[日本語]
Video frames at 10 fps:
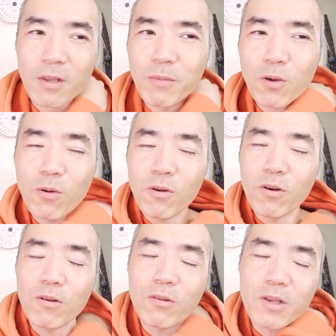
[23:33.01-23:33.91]
まあ、今
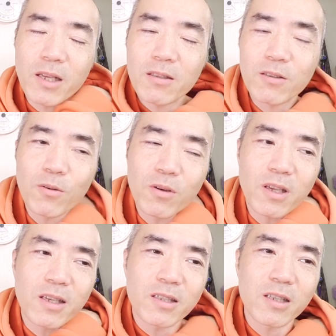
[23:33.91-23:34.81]
後、とりあえず創
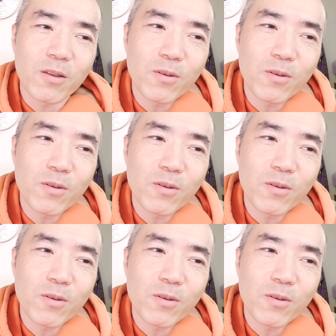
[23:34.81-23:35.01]
建者